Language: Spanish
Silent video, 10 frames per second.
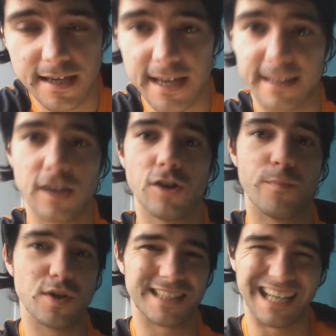Y ya
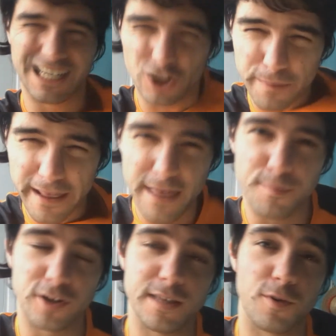tengo puesta la ropa de
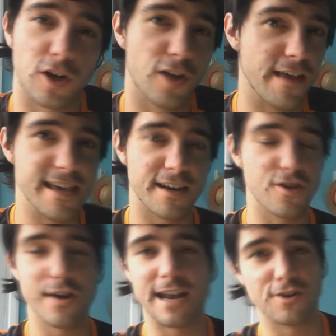deporte porque lo de
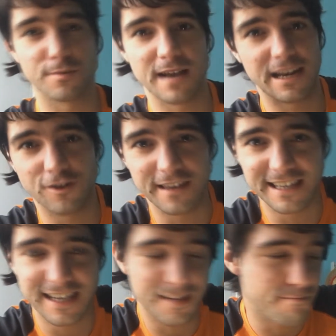ayer no era normal. Lo de
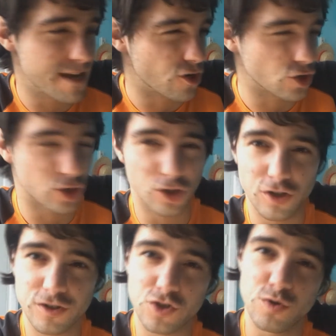ayer me
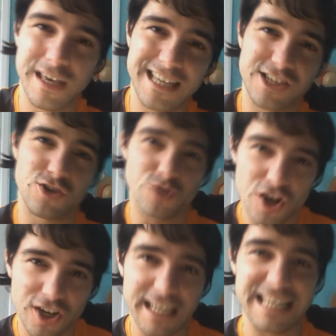costó
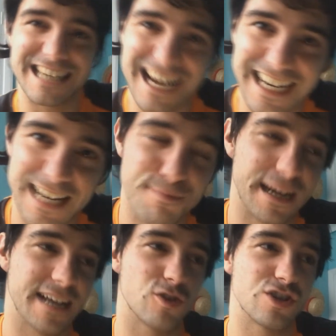sudor y sangre
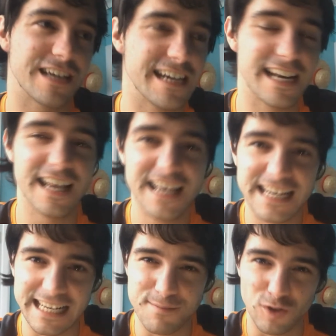para conseguir
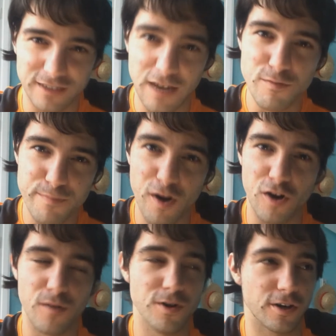remontar un
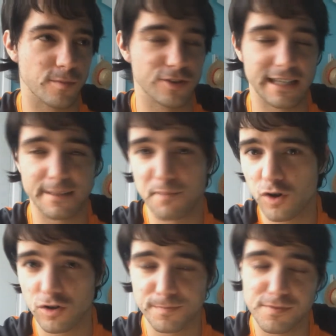poco. Bueno, remontar
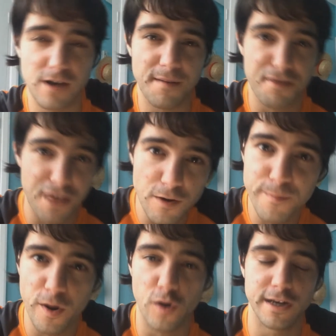tampoco, avanzar
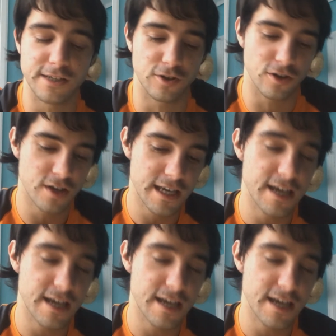un poco en esto.